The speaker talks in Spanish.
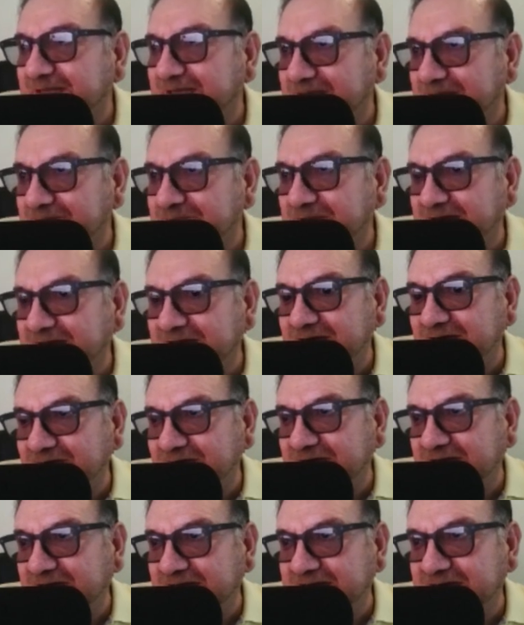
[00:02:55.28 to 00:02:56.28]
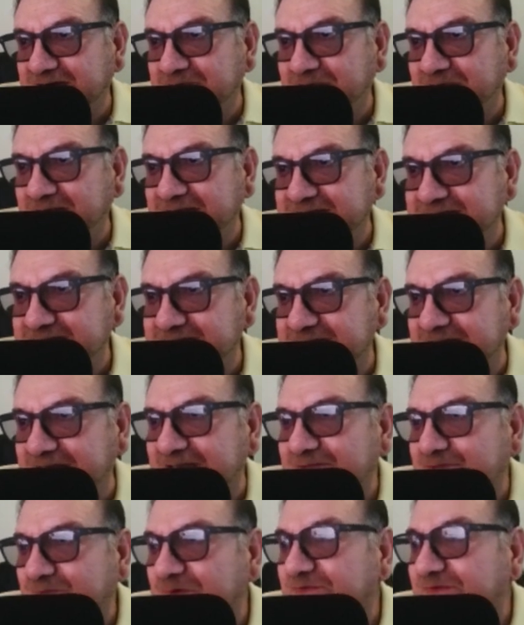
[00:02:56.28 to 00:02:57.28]
eh, para lograr el plan
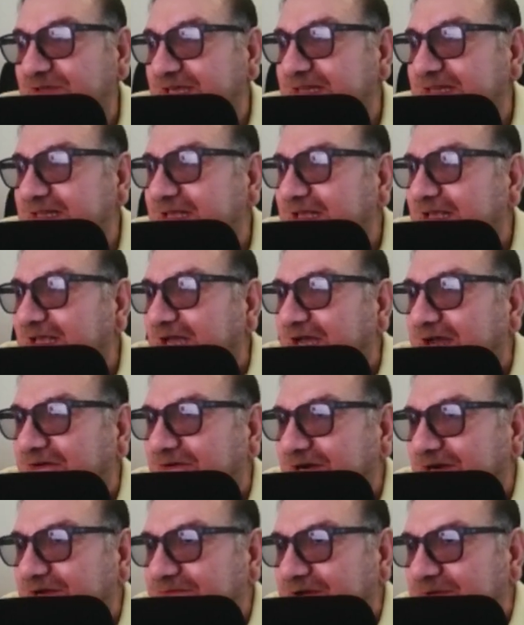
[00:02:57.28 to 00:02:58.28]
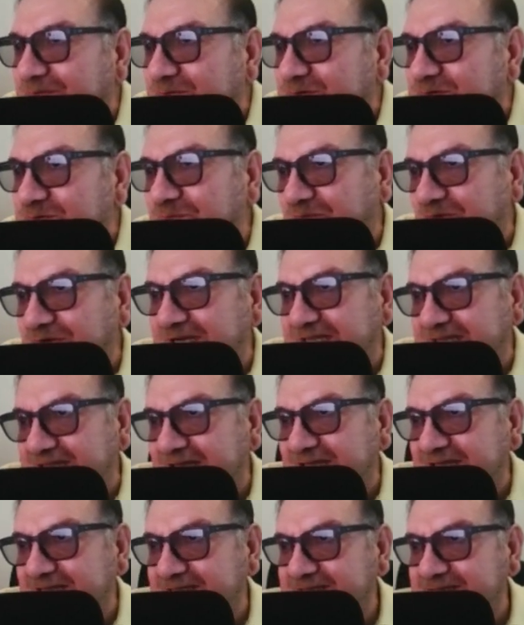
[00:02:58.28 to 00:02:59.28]
C. Muy bien, ahora vamos por
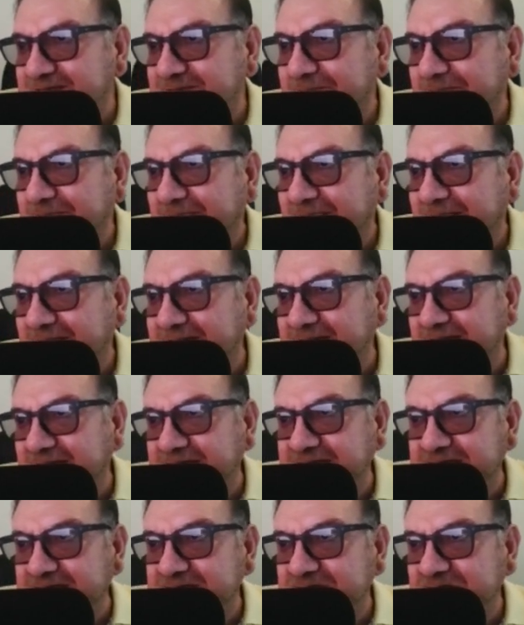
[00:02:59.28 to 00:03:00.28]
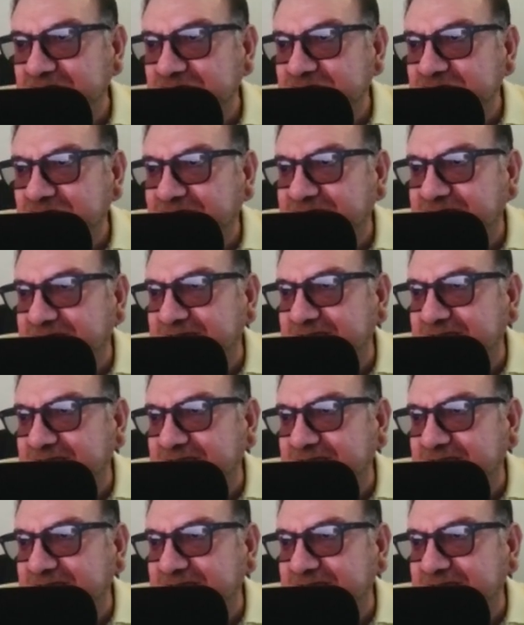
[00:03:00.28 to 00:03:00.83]
edades. De 18 a